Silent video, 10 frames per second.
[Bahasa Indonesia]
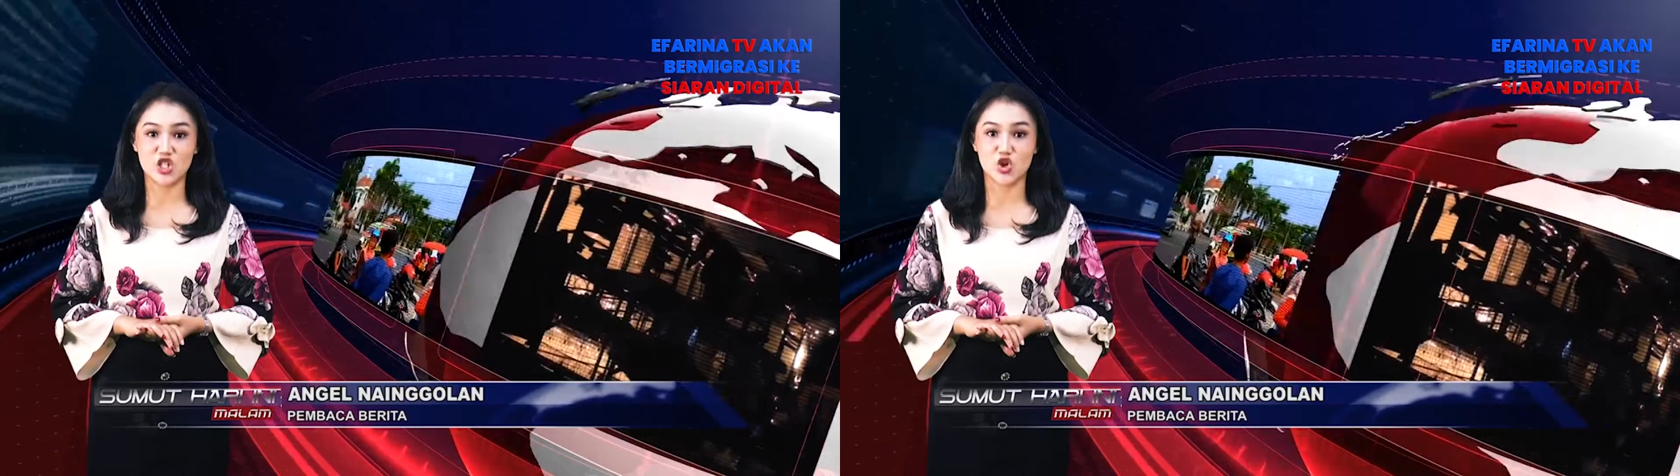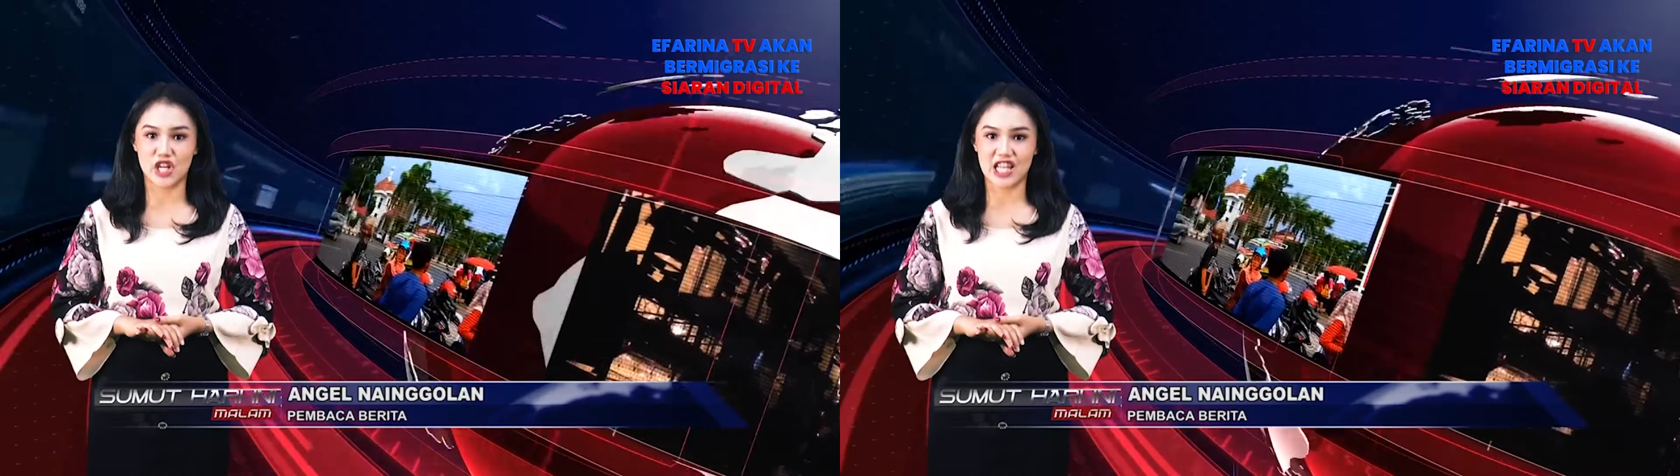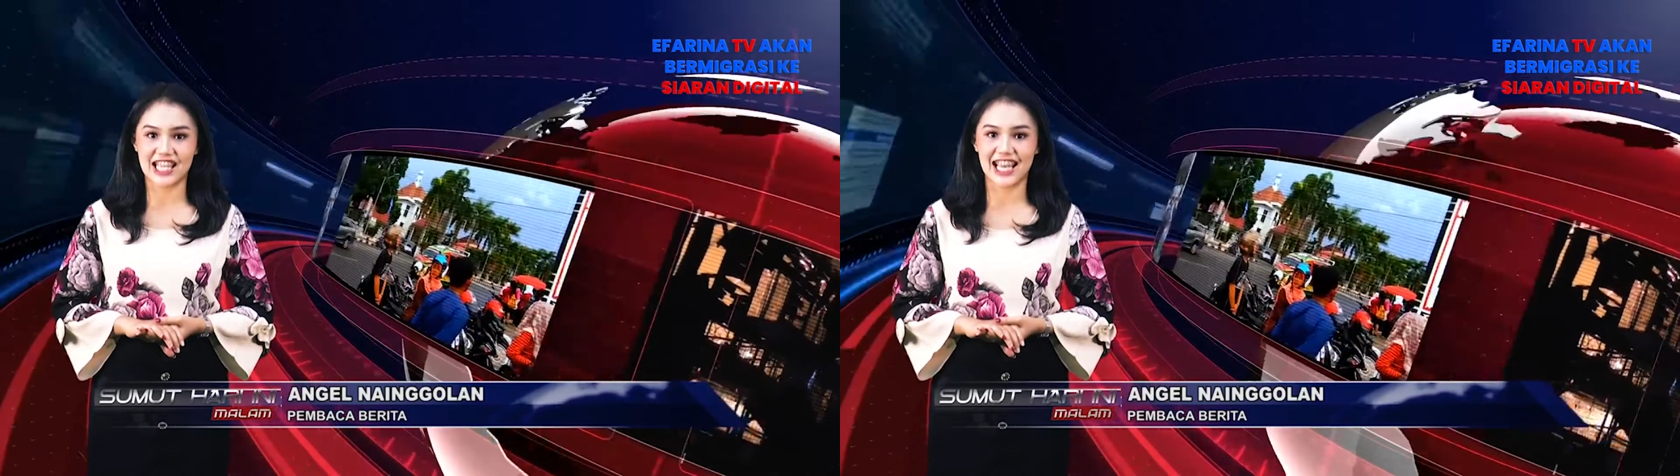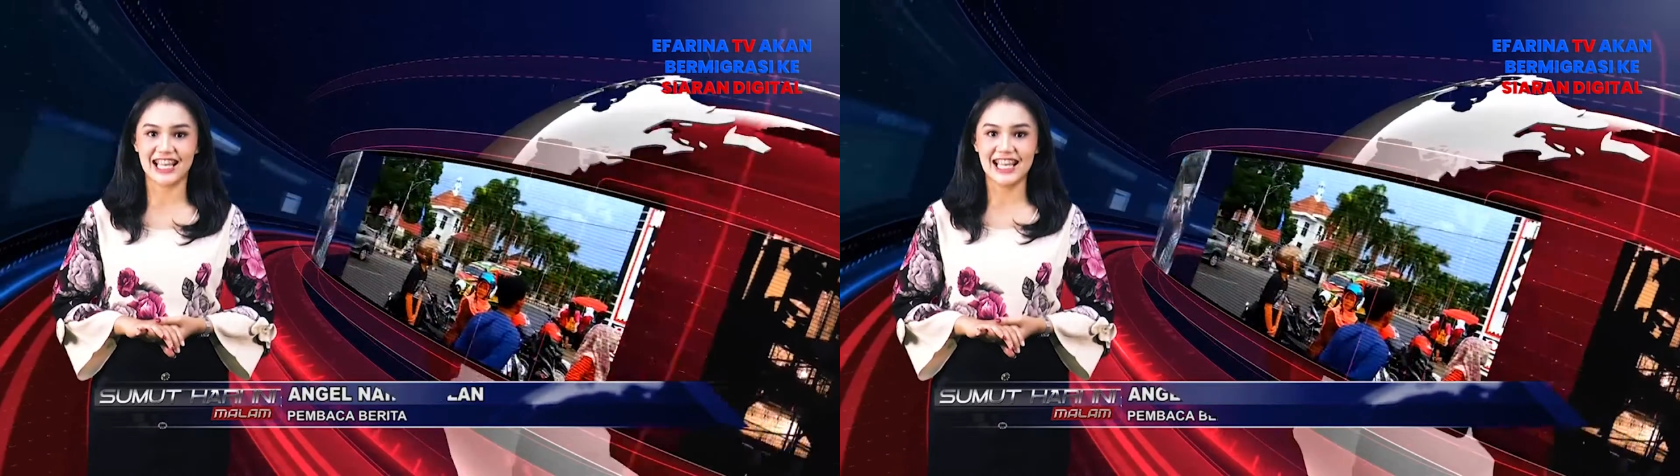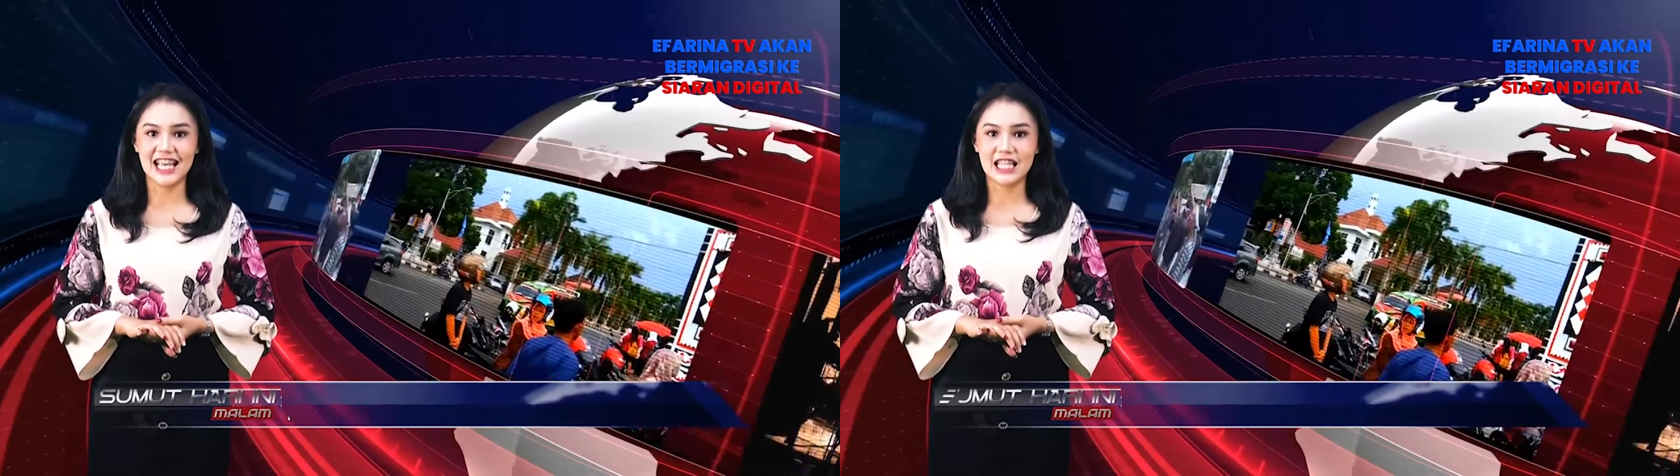Indonesia,
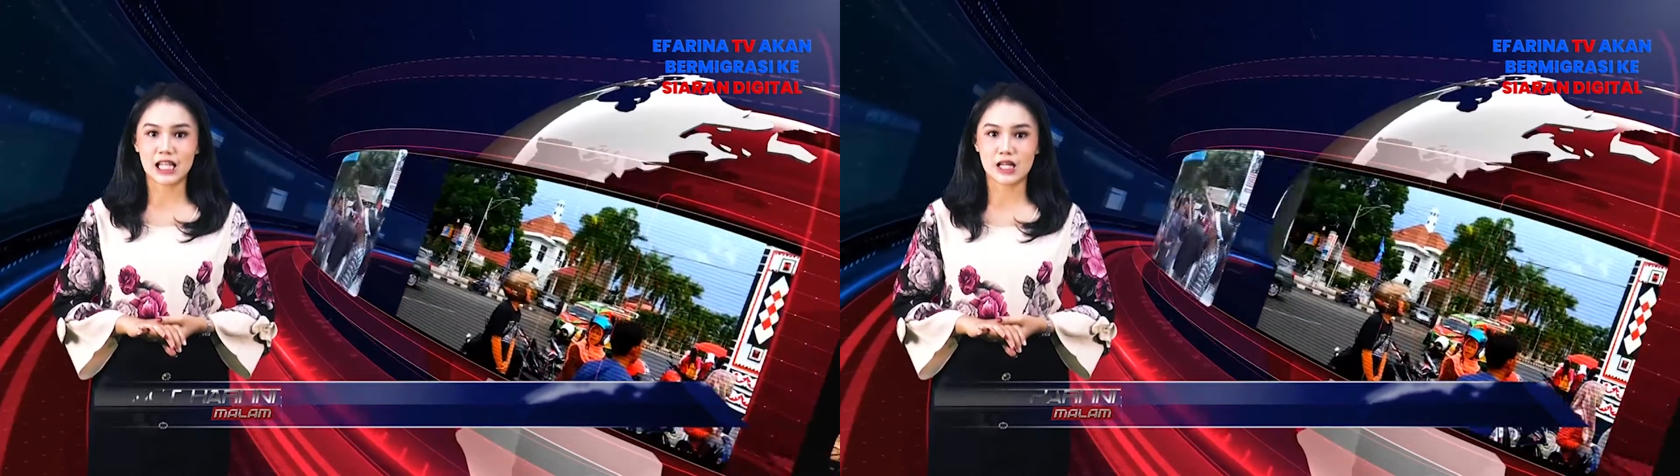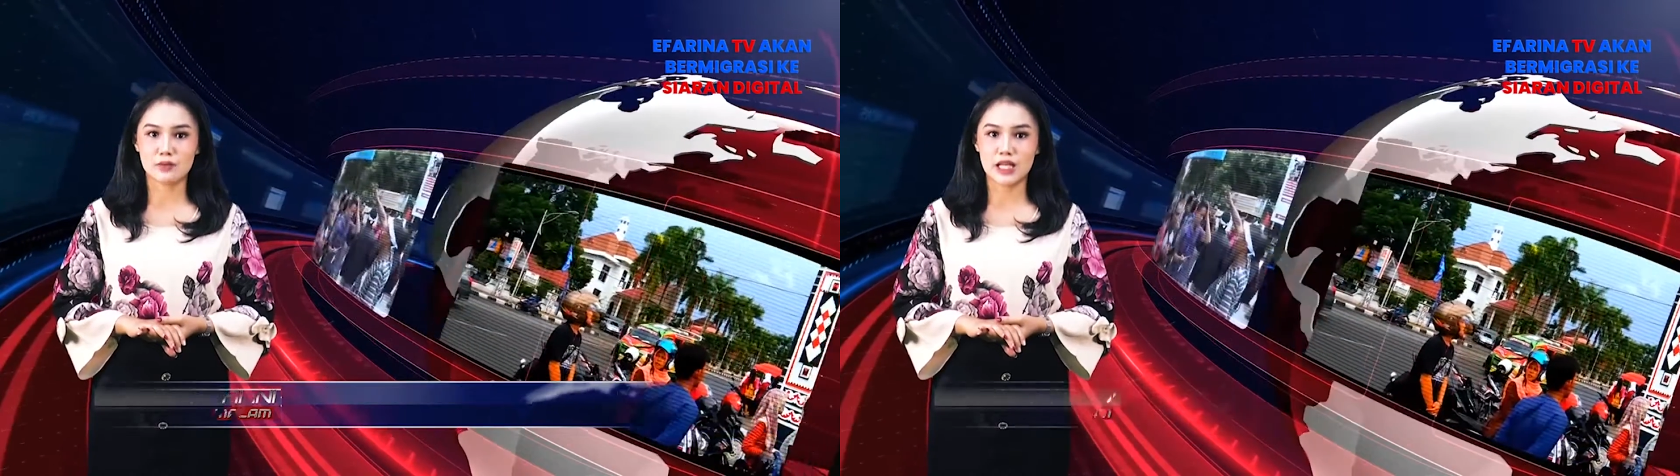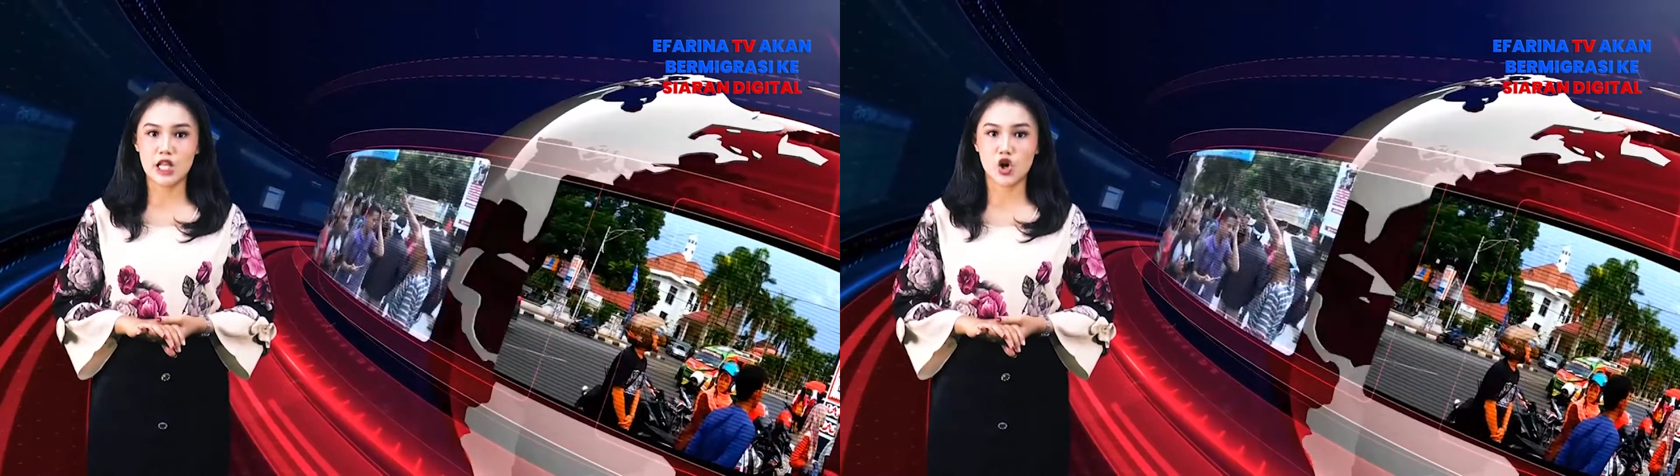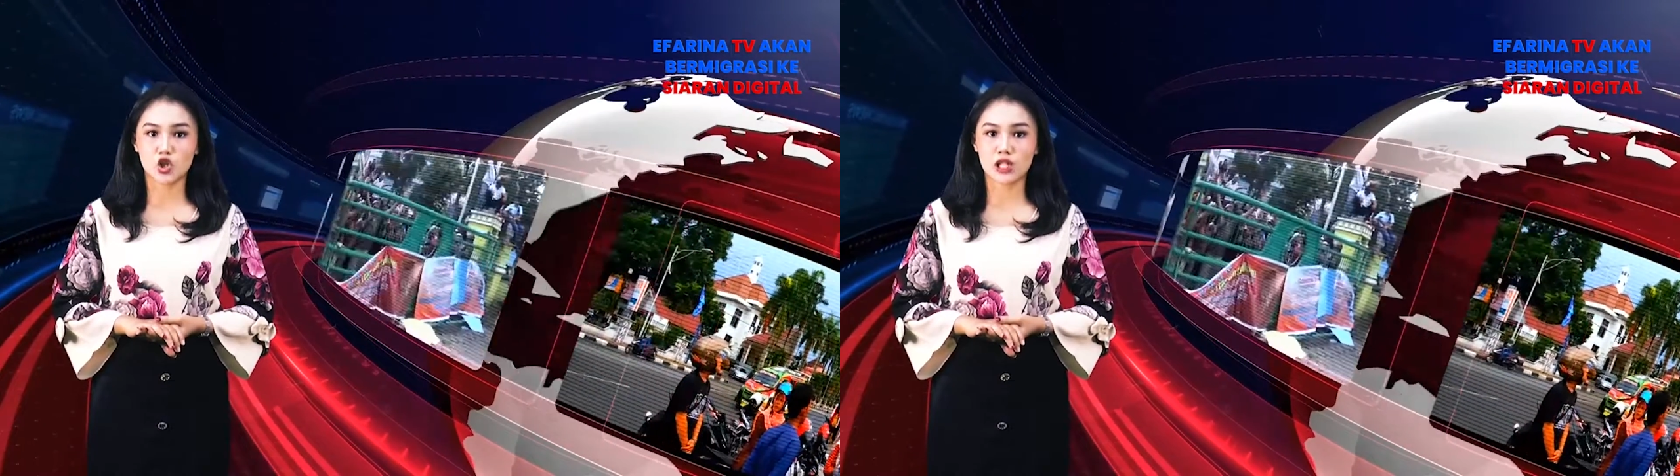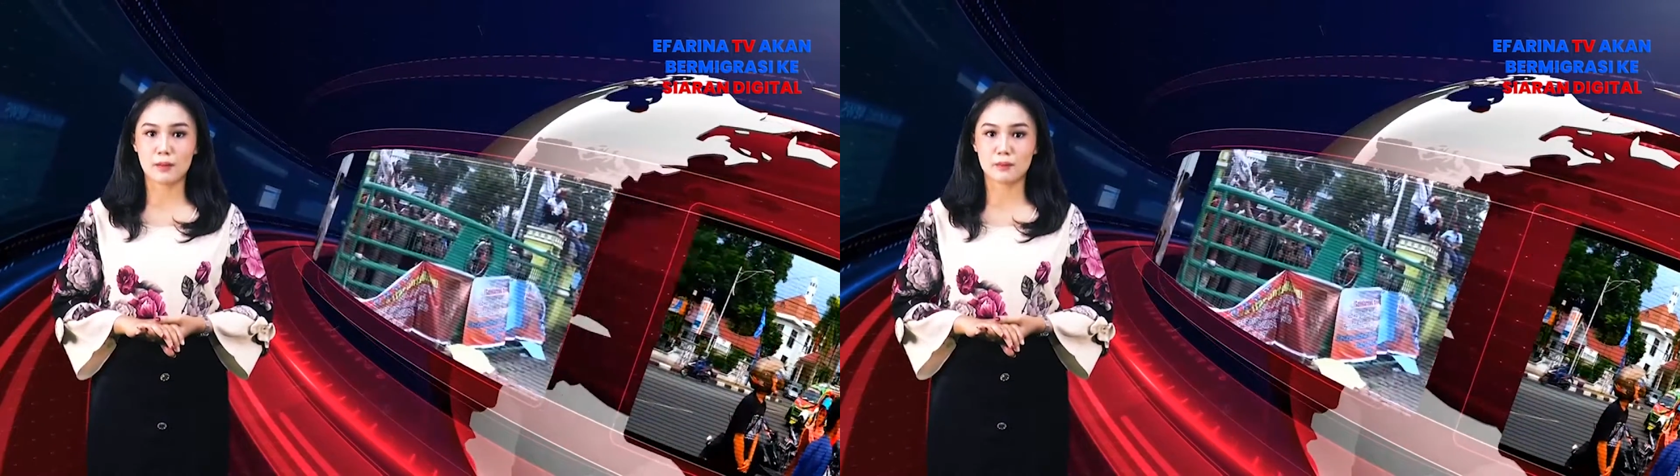terlebih di
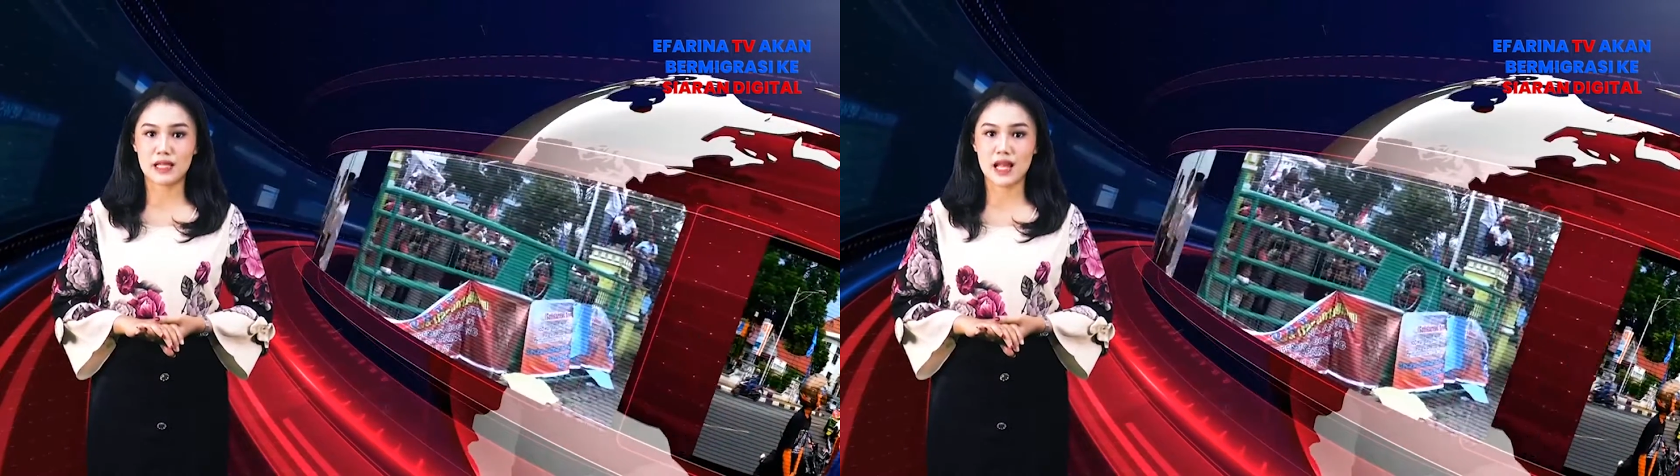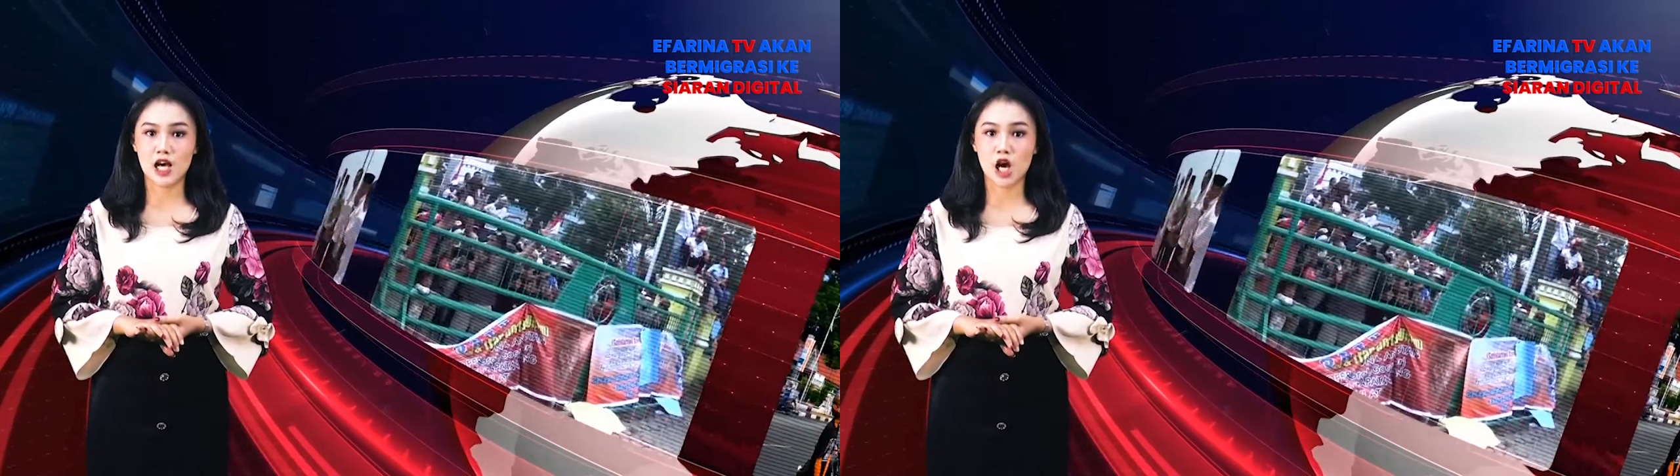kota Pinang,